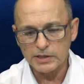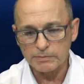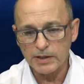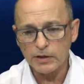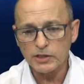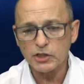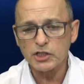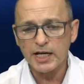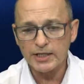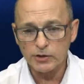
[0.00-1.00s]
Na hora de
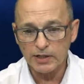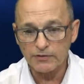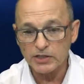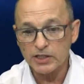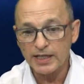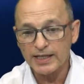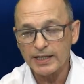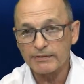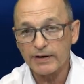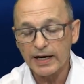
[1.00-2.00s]
tirar a radiografia, a gente tem que
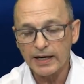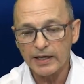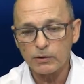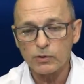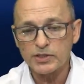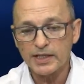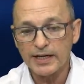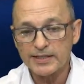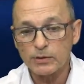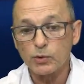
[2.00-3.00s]
levar em
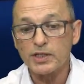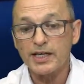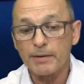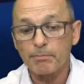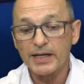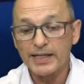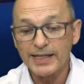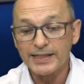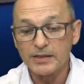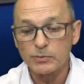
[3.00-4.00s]
consideração o que é
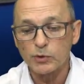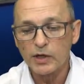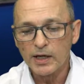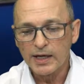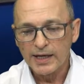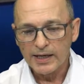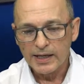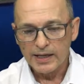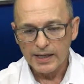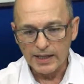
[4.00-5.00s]
paralelismo.
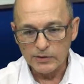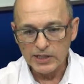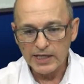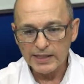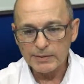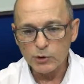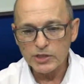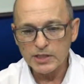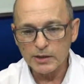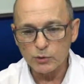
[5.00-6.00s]
Olha lá, o auxiliar está
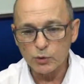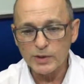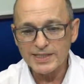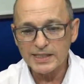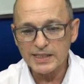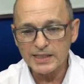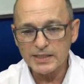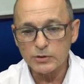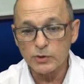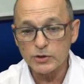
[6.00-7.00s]
mostrando duas linhas
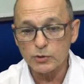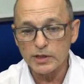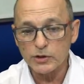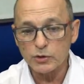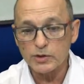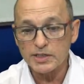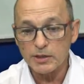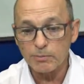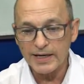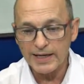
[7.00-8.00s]
do azulejo que
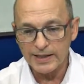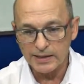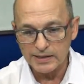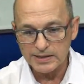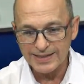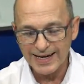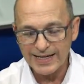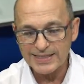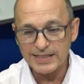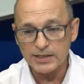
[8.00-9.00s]
são paralelas.
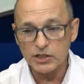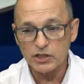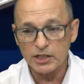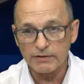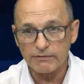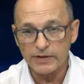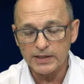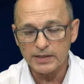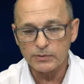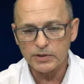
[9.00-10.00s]
Assim que a gente
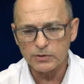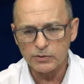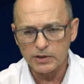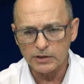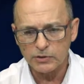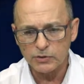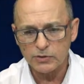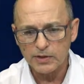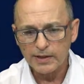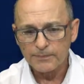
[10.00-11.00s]
levanta os azulejos,
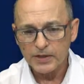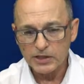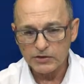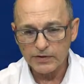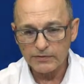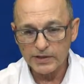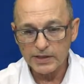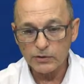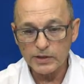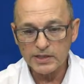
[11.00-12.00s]
a gente vai ver que
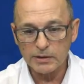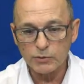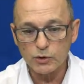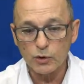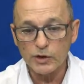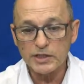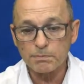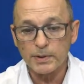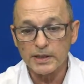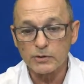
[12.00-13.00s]
nós temos dois
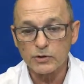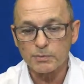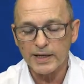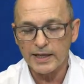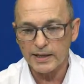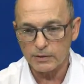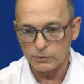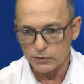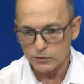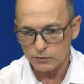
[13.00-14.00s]
planos
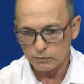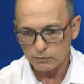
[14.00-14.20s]
paralelos.